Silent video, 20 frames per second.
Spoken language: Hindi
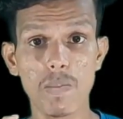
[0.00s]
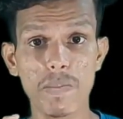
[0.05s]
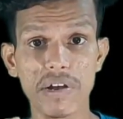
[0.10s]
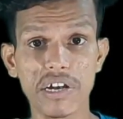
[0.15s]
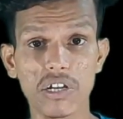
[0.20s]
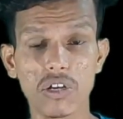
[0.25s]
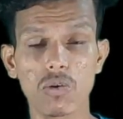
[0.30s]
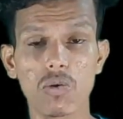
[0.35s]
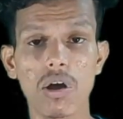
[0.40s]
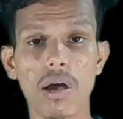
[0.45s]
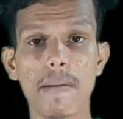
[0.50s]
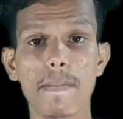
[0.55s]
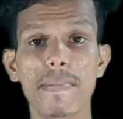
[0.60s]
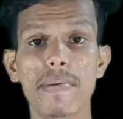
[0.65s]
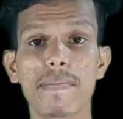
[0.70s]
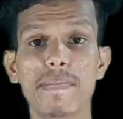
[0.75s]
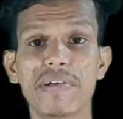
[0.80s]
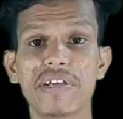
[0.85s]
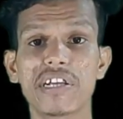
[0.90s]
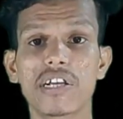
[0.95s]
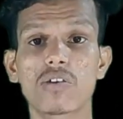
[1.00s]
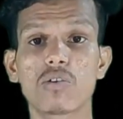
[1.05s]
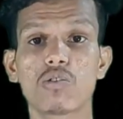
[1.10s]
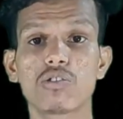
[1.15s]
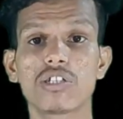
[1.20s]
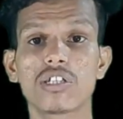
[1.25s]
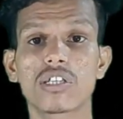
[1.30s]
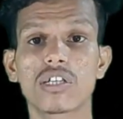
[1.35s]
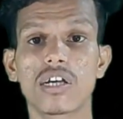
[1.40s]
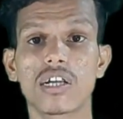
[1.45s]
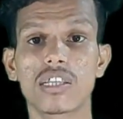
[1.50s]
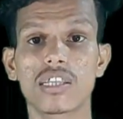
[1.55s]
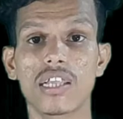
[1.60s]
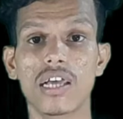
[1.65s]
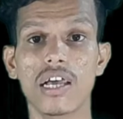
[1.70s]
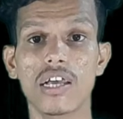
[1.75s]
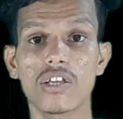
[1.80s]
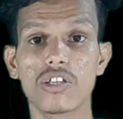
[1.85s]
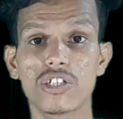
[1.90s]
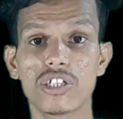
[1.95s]
कमेंट को वहाँ पे बिनर घोषित
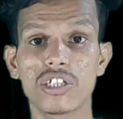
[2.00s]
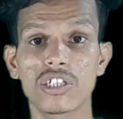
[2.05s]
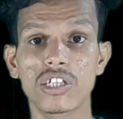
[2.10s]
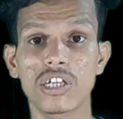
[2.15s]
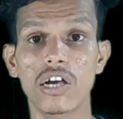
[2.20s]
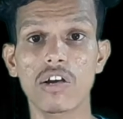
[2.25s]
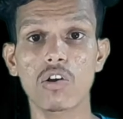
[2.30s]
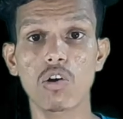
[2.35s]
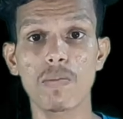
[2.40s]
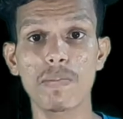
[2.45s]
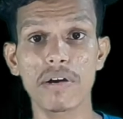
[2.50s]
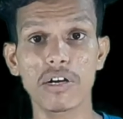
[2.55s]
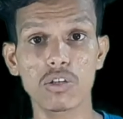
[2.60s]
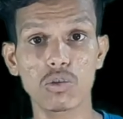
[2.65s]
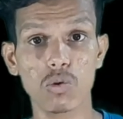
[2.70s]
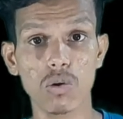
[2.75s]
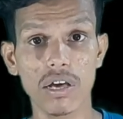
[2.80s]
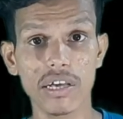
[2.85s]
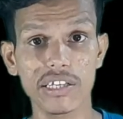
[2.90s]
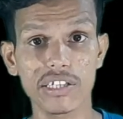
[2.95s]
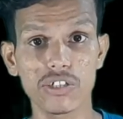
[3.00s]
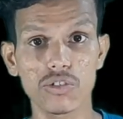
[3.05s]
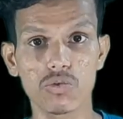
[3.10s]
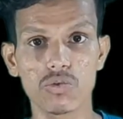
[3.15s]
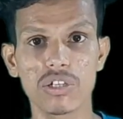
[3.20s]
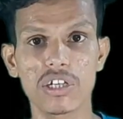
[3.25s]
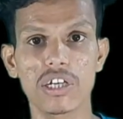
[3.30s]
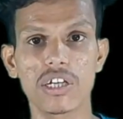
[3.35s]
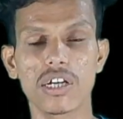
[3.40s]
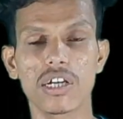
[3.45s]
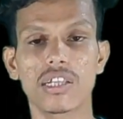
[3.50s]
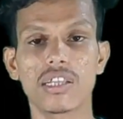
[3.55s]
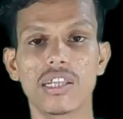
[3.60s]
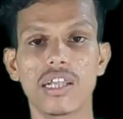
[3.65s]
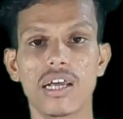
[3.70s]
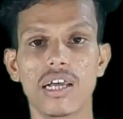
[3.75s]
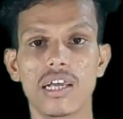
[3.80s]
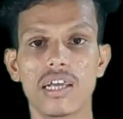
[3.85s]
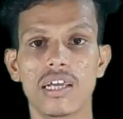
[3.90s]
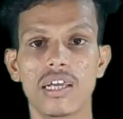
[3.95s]
करता है जिनका कमेंट थोड़ा यूनिक
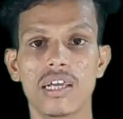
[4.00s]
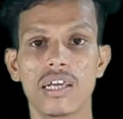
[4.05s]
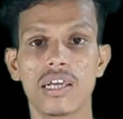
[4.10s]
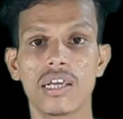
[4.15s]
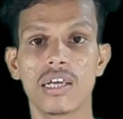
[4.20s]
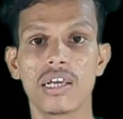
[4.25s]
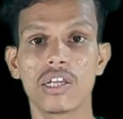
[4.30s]
रहता है